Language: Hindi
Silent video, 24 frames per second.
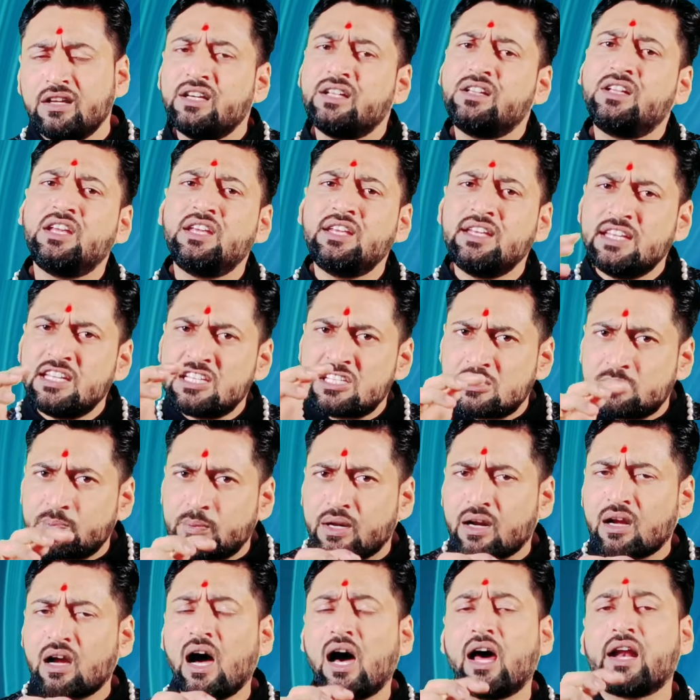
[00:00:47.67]
यदि इस
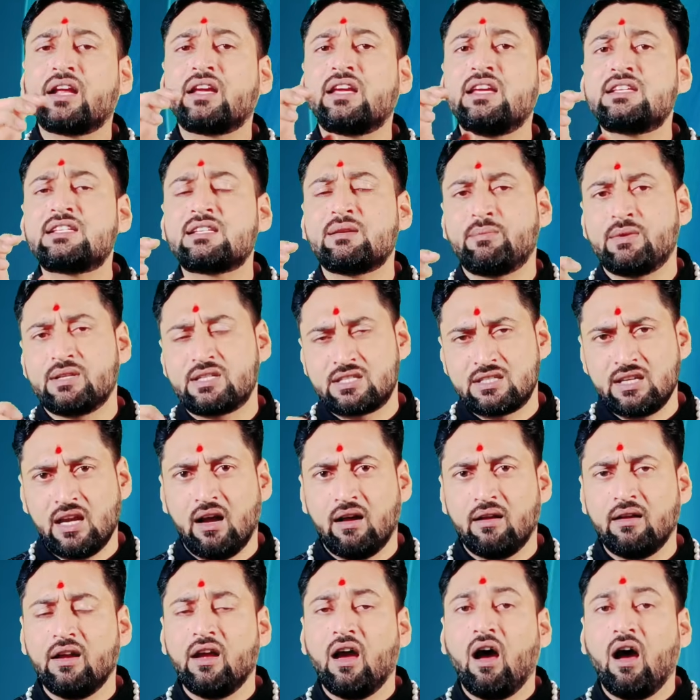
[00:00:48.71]
प्रकार की समस्या